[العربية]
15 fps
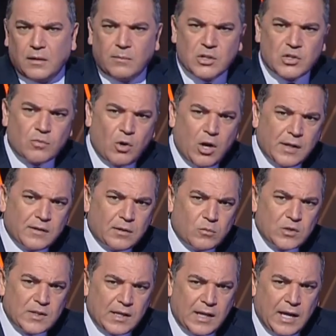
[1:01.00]
المجموعات
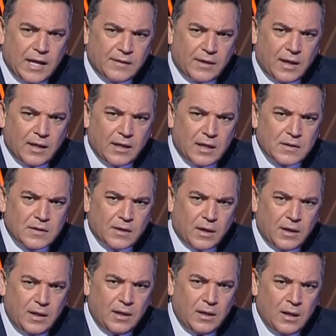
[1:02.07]
المسلحة داخل
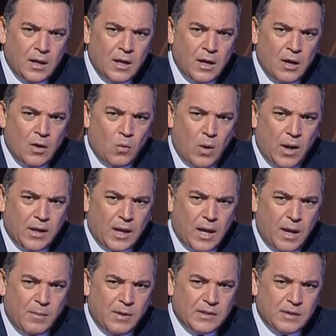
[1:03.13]
إسرائيل
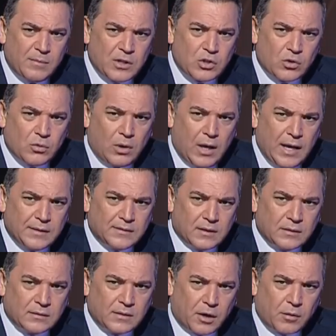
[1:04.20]
وإقامة مشروعات
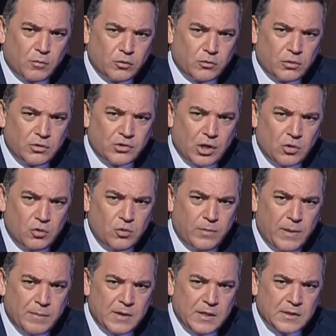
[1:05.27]
تربط
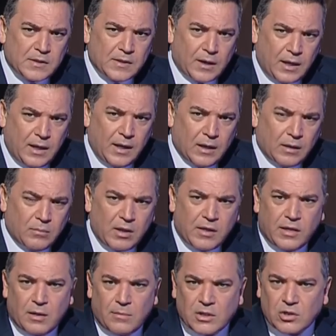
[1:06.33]
الجنوب بإسرائيل
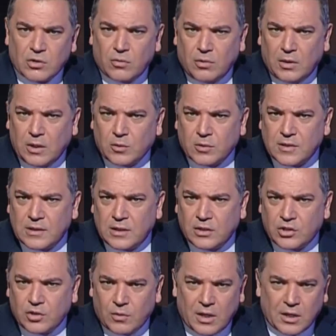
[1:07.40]
مثل مشروع حسن
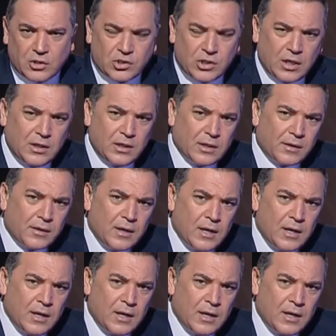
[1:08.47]
الجوار الشهير